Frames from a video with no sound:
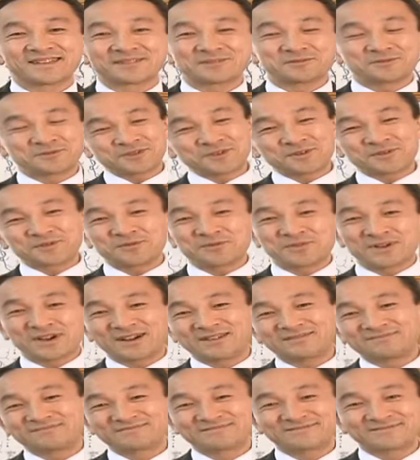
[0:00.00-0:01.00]
どうでしょう
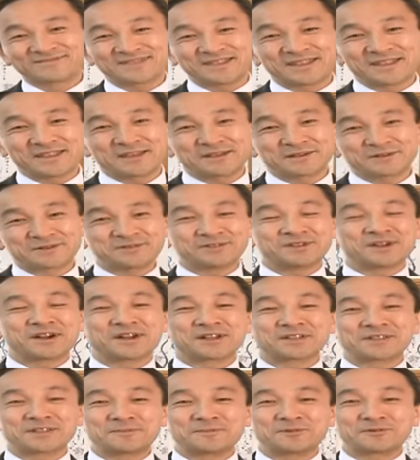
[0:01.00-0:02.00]
か
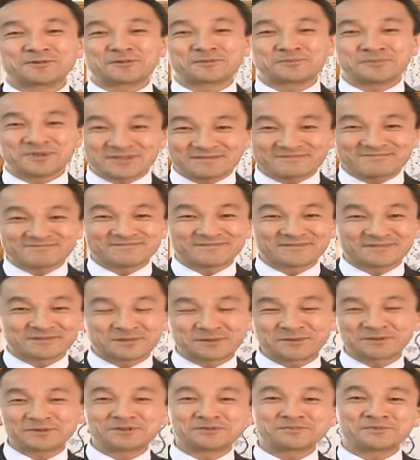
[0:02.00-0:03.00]
悔い改めの実
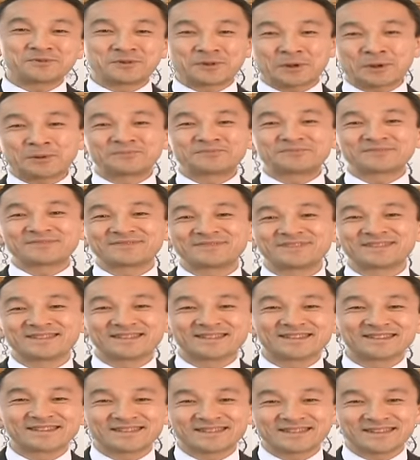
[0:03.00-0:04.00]
というもの、
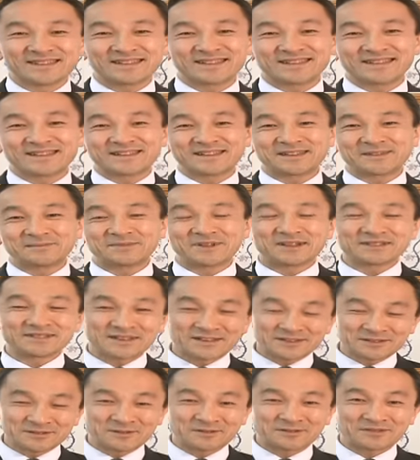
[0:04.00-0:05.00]
えー、皆
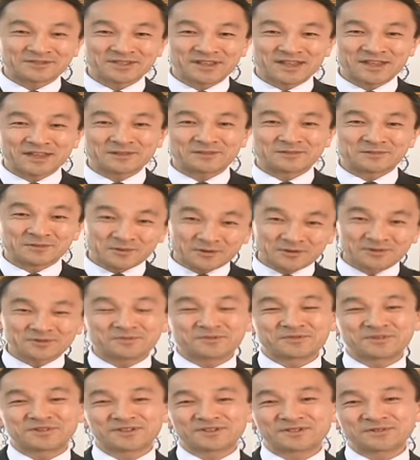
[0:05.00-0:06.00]
さんにとってどういう
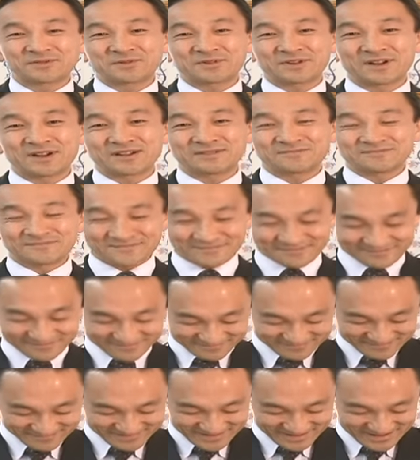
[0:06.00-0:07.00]
ものでしょうか、
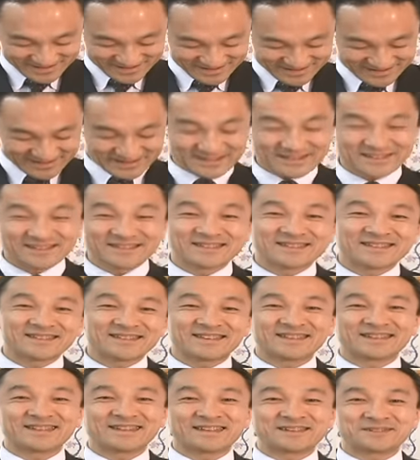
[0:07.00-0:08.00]

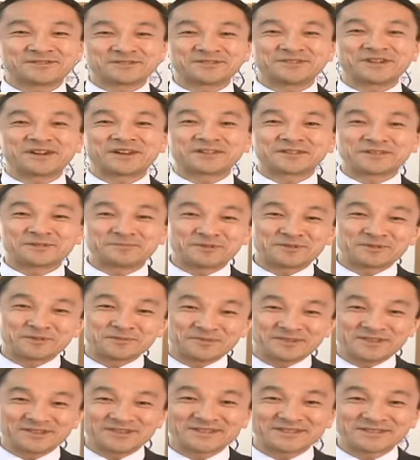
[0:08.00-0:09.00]
えー、悔い改めの
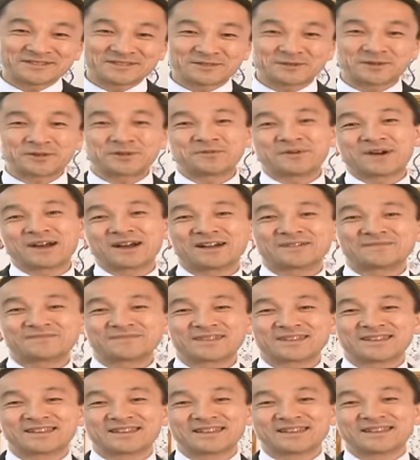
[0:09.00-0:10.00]
実それは、
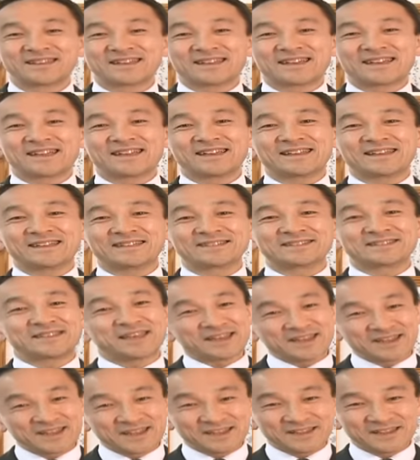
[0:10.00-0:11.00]
えー、
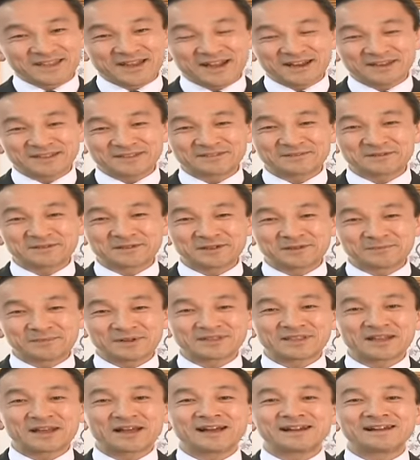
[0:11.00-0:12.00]
精霊であり
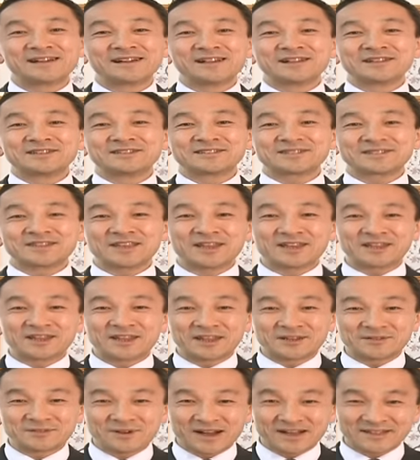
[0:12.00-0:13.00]
また精
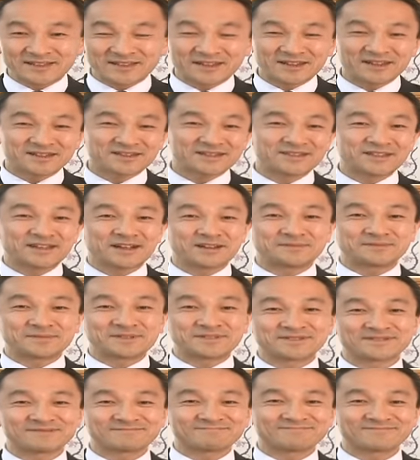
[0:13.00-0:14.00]
霊の働きであり
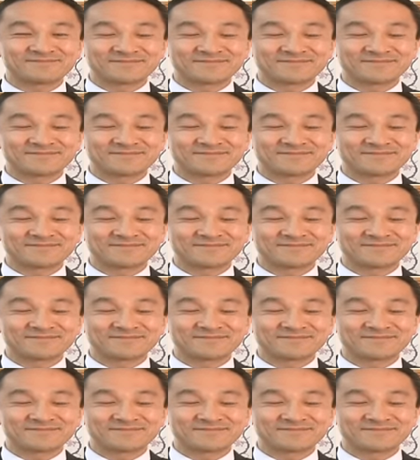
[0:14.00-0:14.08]
ます